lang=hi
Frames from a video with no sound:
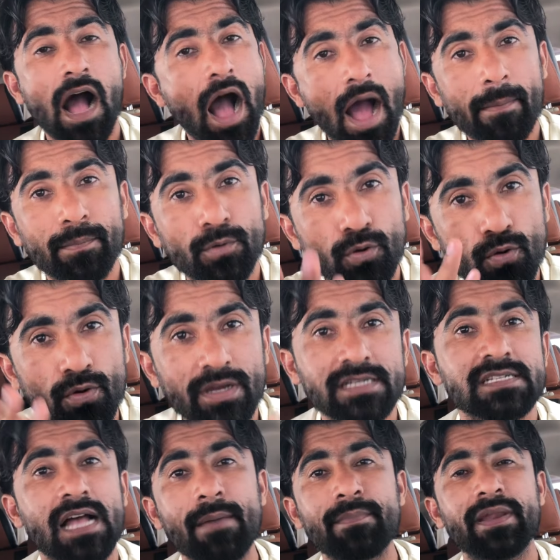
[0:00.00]
आप लोगों के
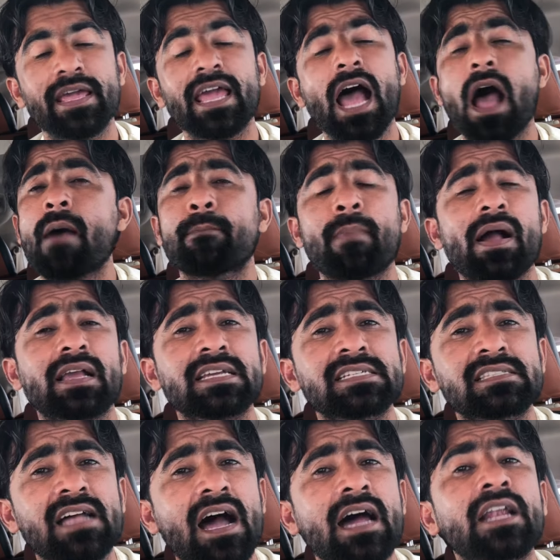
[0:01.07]
सामने है आप
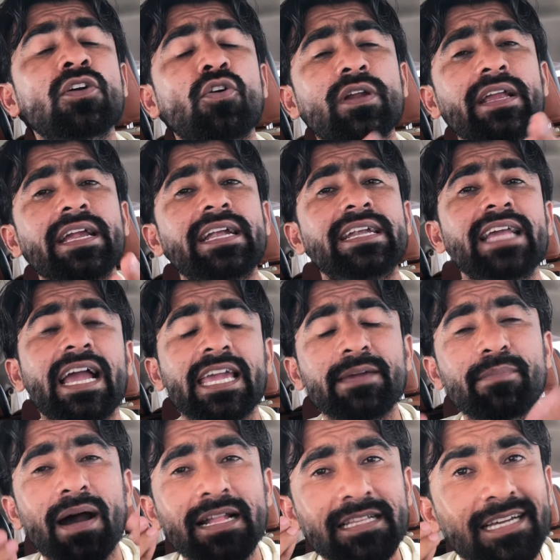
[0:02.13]
पाकिस्तान और इंडिया की
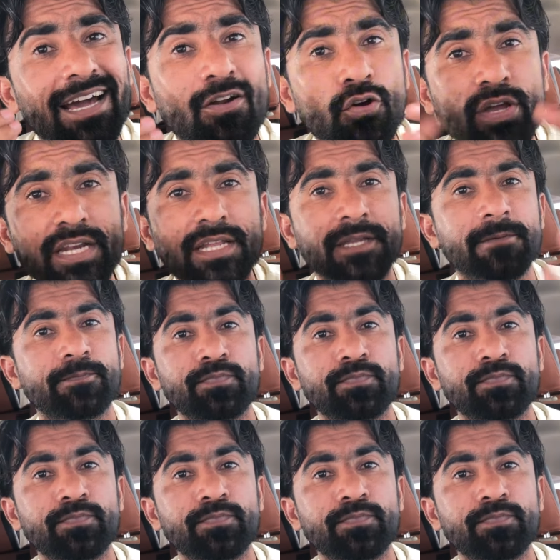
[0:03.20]
बात करो ही नहीं